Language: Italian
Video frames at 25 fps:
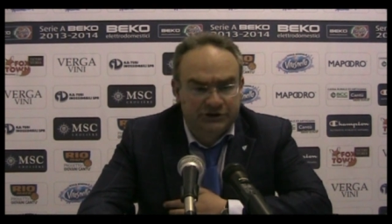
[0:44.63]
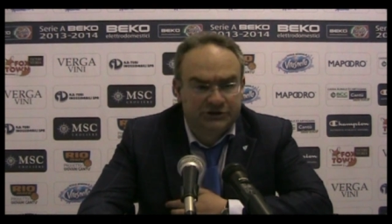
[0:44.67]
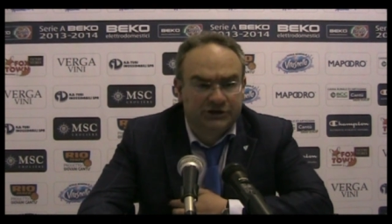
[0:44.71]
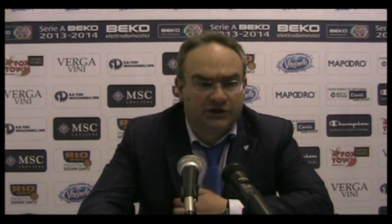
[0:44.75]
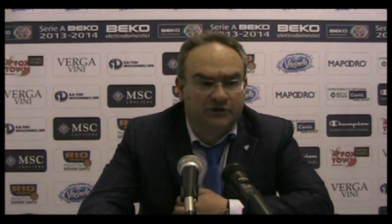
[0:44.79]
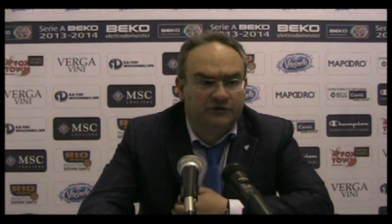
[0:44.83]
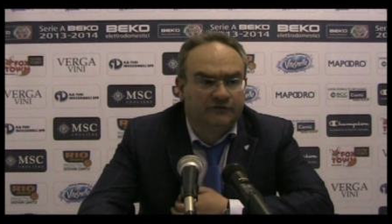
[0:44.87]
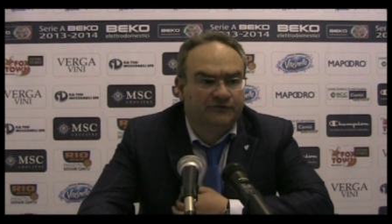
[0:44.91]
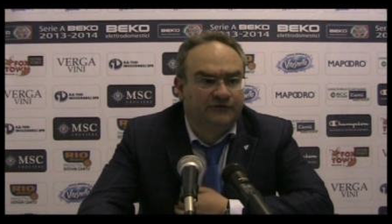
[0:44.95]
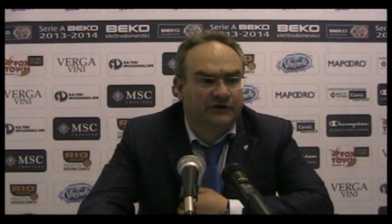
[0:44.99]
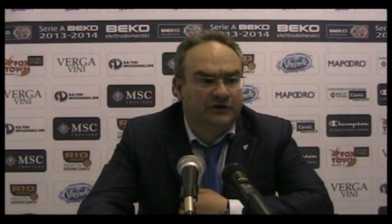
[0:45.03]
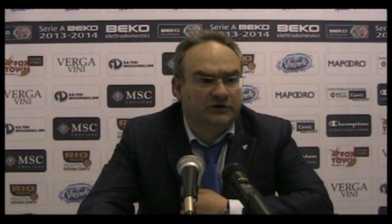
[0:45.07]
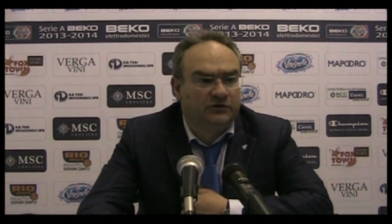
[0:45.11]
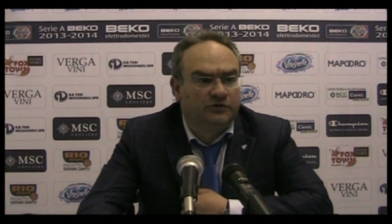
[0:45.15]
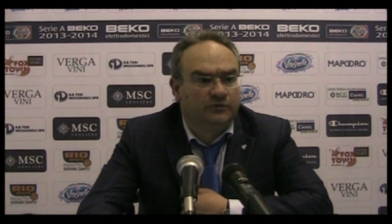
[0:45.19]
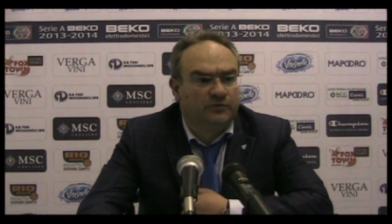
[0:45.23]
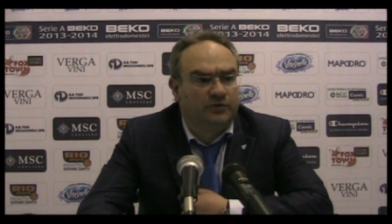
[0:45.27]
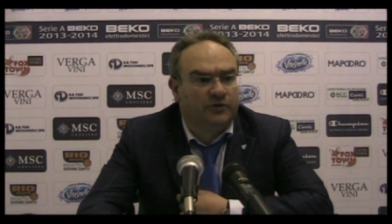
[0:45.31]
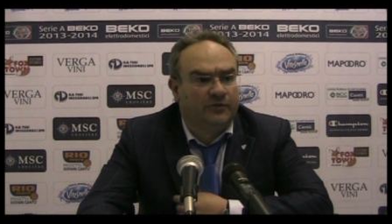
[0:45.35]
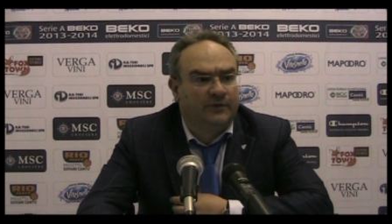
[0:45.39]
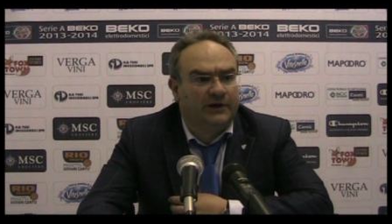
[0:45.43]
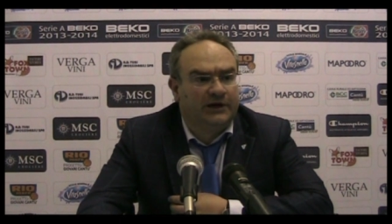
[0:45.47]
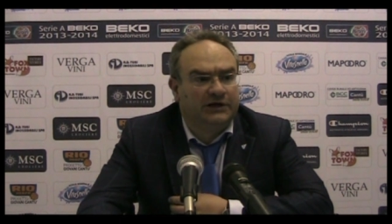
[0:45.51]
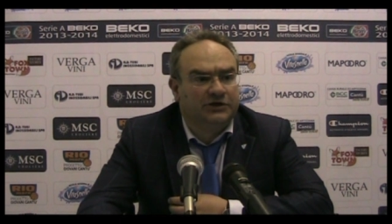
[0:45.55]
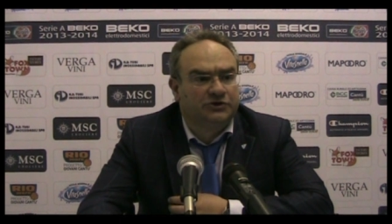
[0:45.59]
ci hanno fatto un
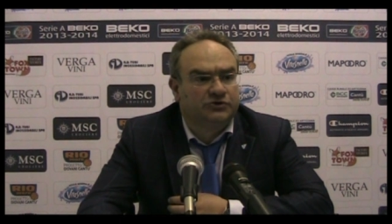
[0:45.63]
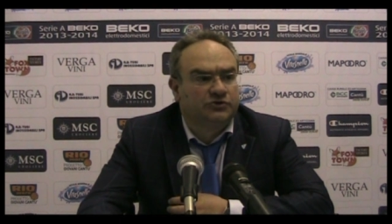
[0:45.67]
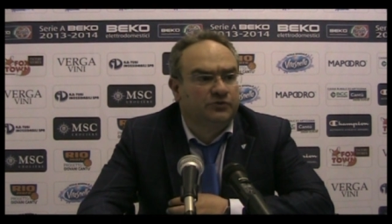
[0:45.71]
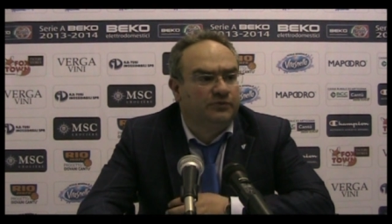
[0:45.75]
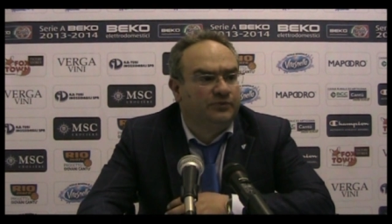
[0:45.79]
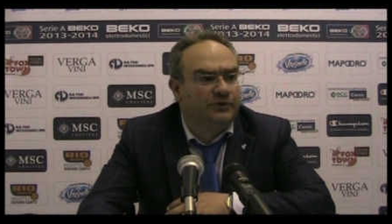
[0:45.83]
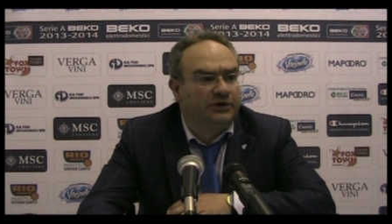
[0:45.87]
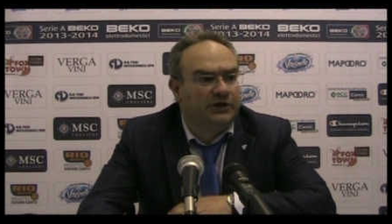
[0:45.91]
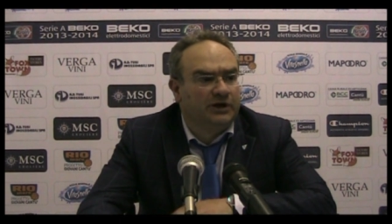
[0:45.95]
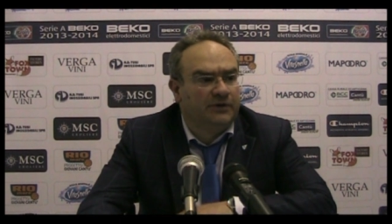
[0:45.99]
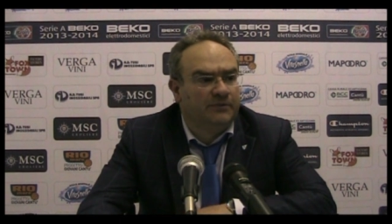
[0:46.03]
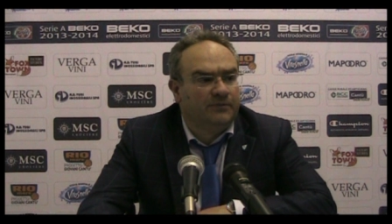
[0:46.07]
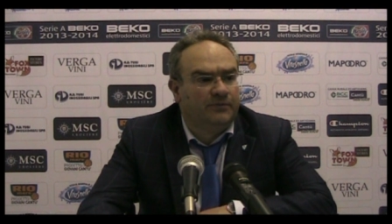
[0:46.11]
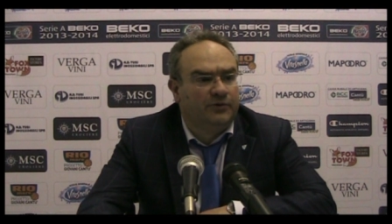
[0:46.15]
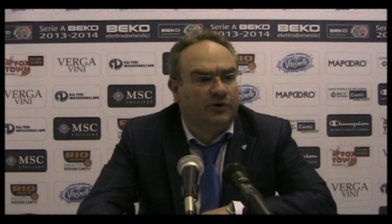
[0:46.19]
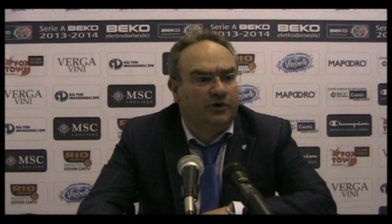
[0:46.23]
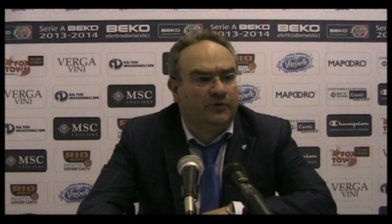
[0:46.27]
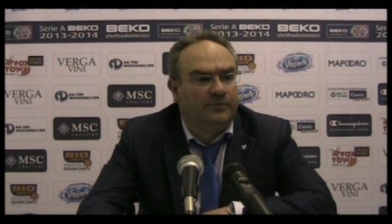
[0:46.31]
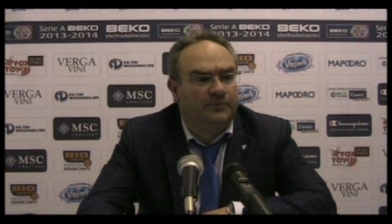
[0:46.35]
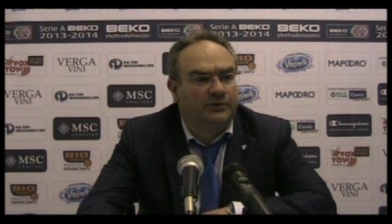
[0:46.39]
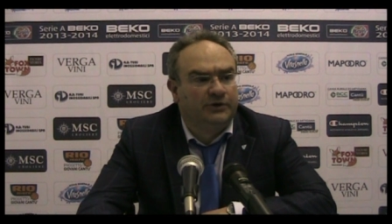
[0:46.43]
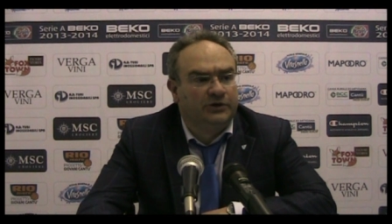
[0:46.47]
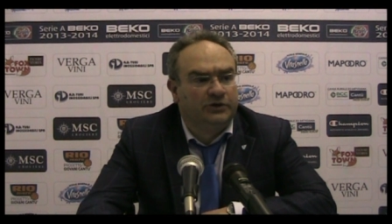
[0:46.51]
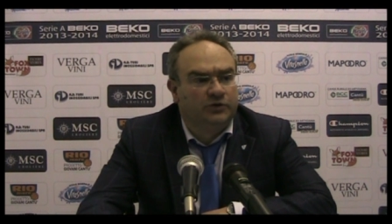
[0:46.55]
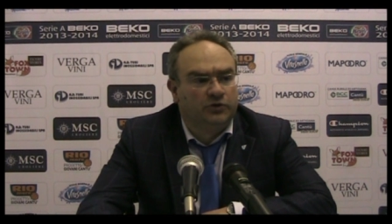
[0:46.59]
po' male sul pick and
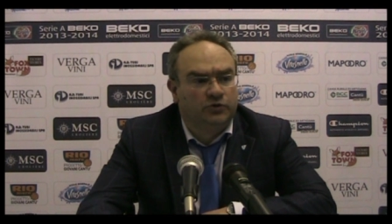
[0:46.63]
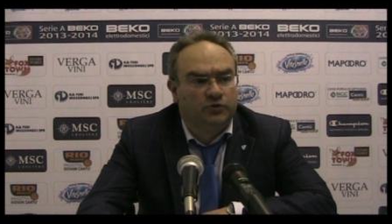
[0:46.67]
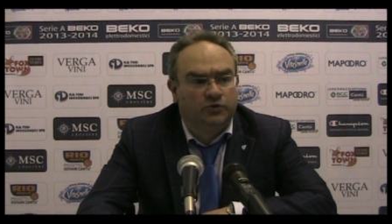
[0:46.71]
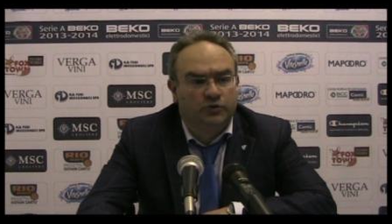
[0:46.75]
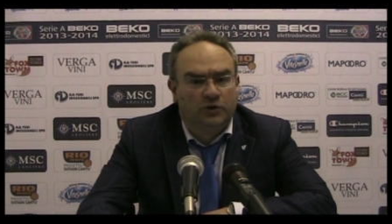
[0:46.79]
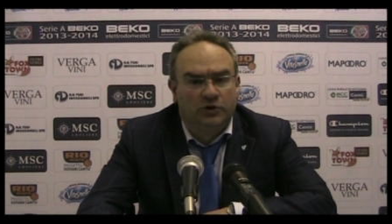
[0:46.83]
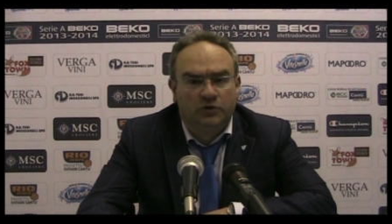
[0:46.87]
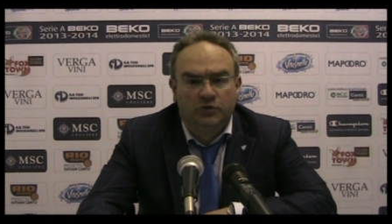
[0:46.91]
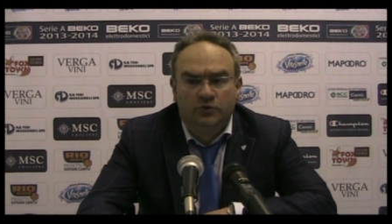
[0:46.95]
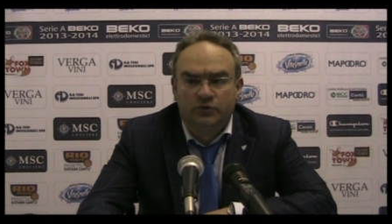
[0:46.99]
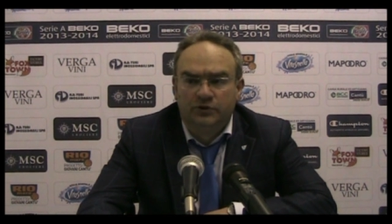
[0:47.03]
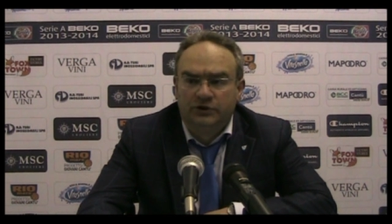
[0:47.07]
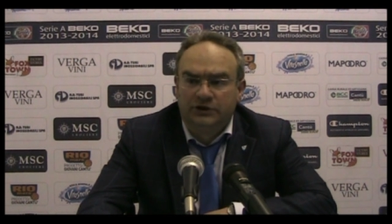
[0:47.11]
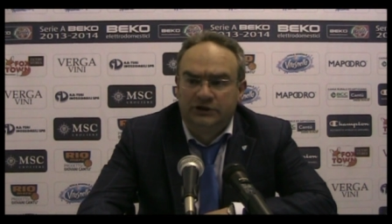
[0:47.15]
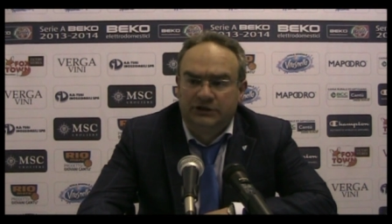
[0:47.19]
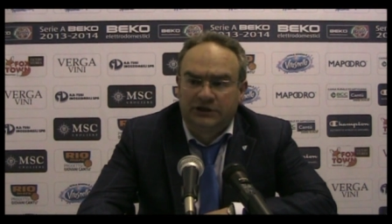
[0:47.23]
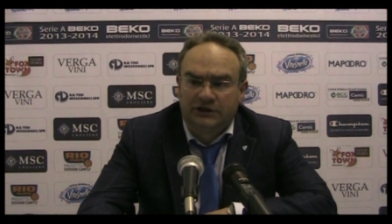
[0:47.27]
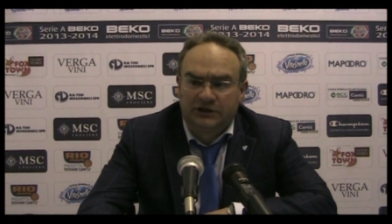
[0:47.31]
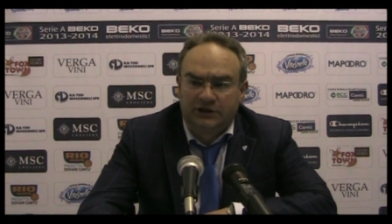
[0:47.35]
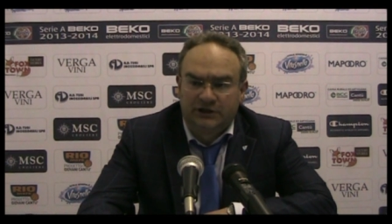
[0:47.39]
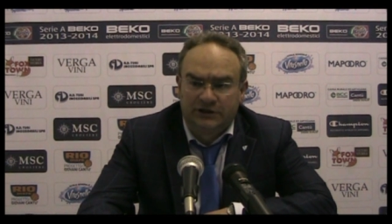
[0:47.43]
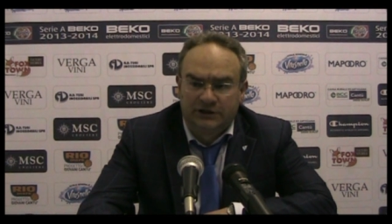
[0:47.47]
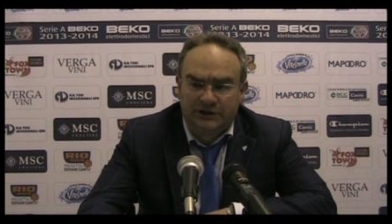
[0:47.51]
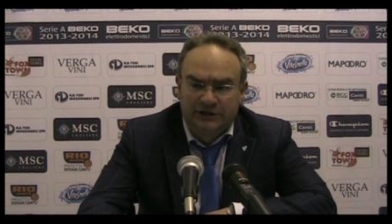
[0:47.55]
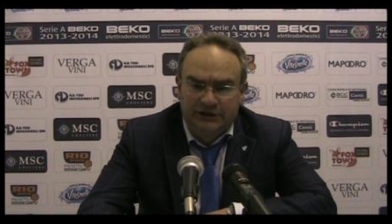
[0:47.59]
pop con i due lunghi
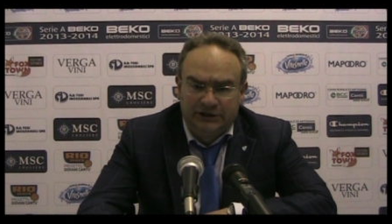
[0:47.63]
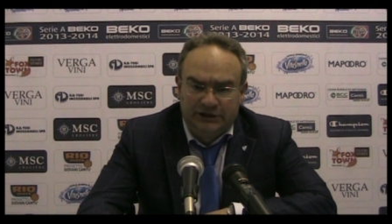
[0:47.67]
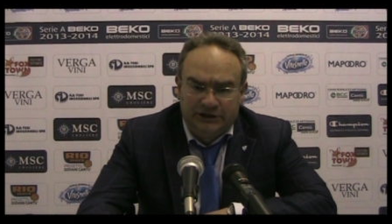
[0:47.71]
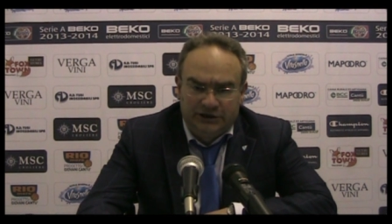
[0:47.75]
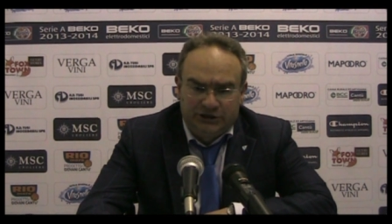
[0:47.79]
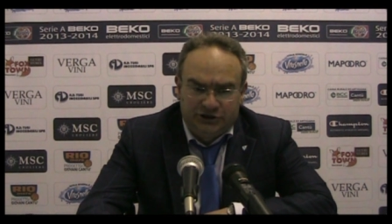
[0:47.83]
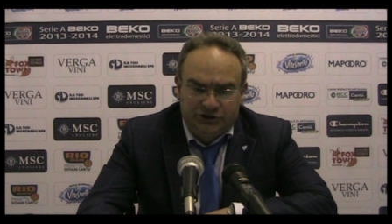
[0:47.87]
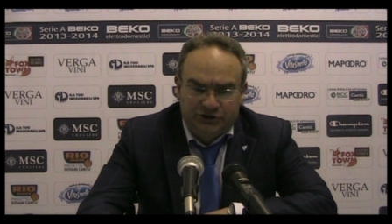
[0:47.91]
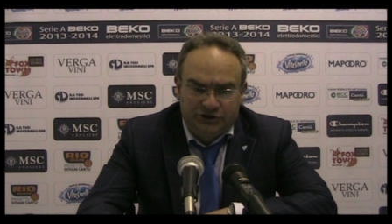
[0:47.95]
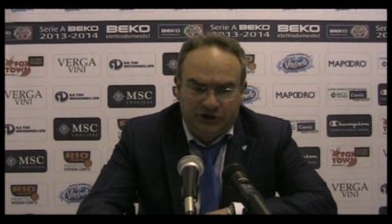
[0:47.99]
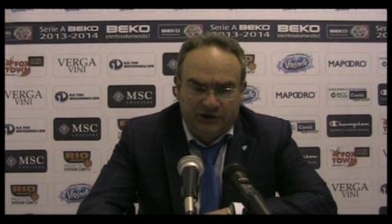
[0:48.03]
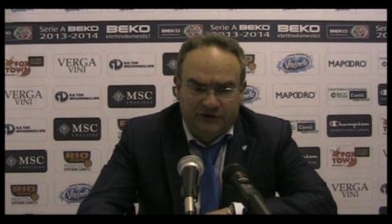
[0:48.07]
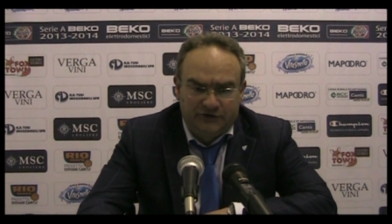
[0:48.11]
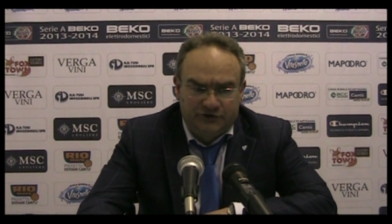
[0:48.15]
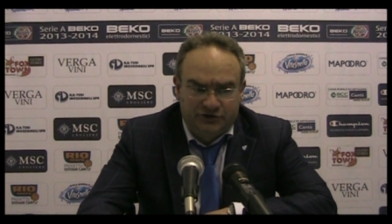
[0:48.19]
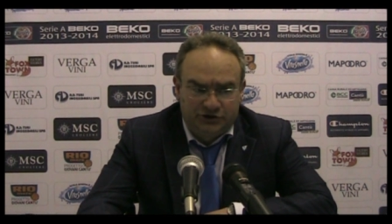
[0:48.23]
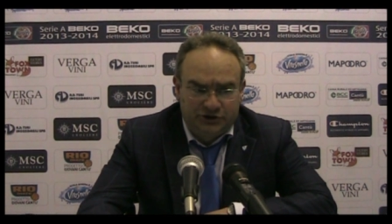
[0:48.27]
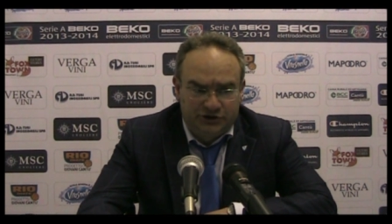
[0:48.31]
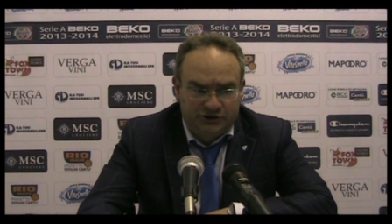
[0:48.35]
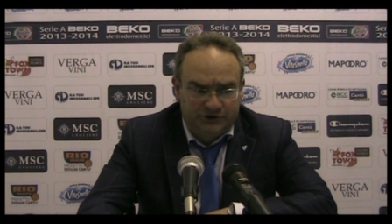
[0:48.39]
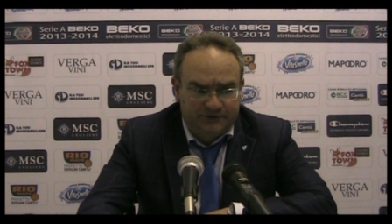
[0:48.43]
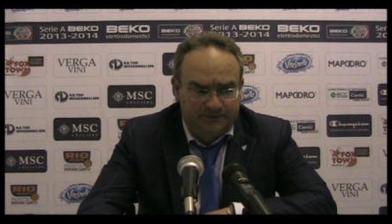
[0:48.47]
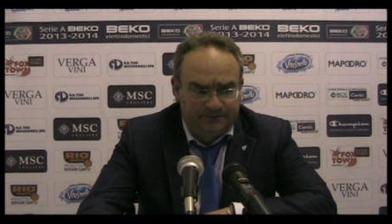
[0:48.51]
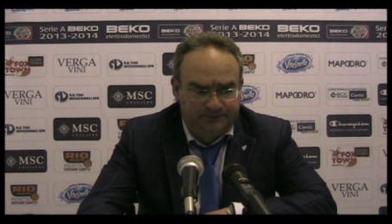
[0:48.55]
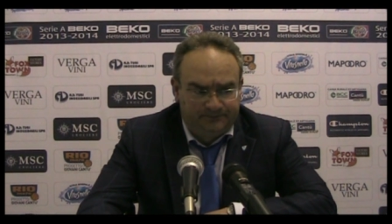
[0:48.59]
tra
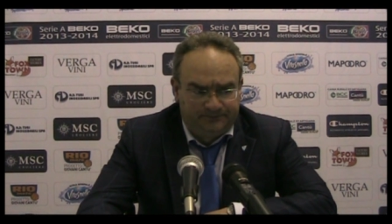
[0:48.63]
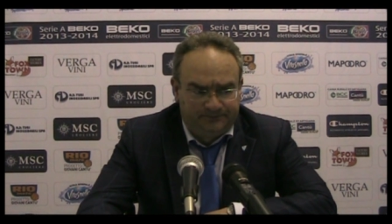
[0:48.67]
Sherci,